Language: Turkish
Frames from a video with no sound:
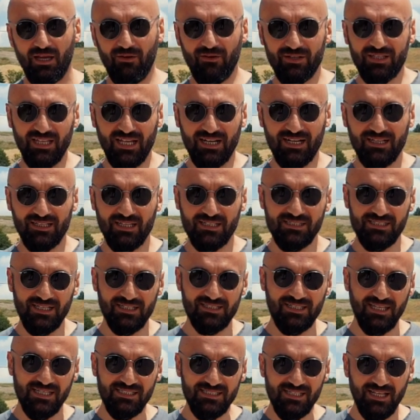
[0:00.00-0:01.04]
Evet arkadaşlar
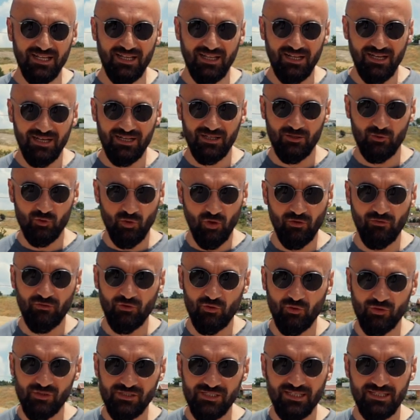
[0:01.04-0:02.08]
Tesla ile alakalı çok
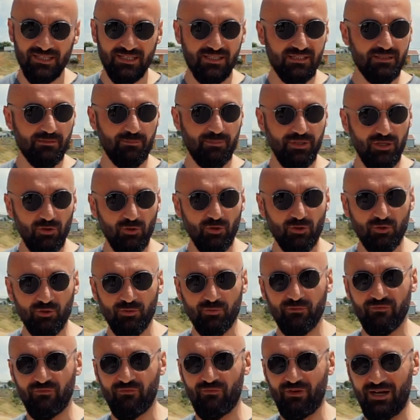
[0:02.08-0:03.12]
video izlediğinizi
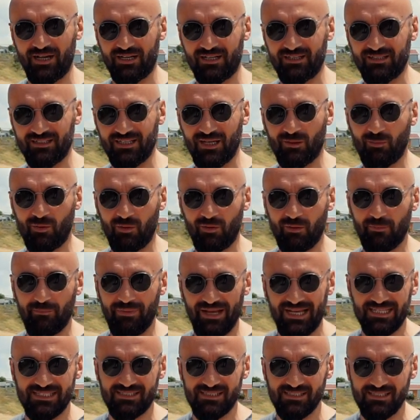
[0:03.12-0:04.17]
biliyorum. Farkındayım ama
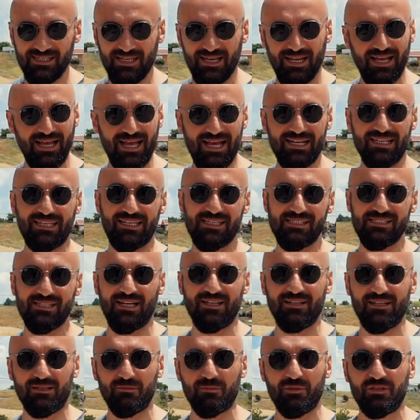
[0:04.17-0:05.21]
ben size herkesin
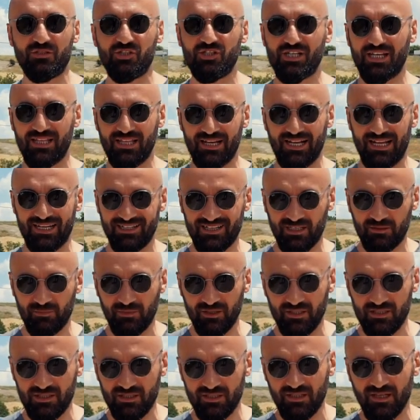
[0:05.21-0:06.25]
anlatmadığı şeyleri
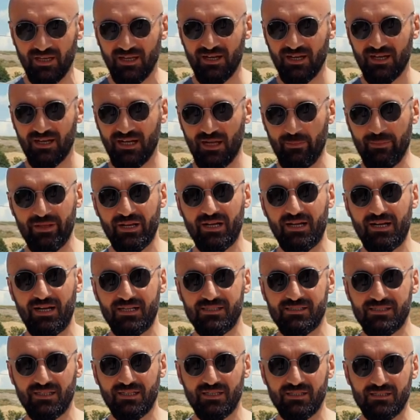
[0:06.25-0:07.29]
anlatmak için kamera
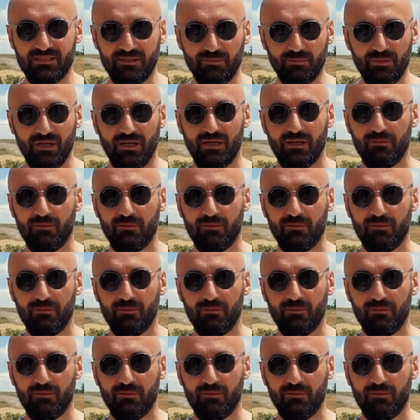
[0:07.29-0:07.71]
karşısına geçtim.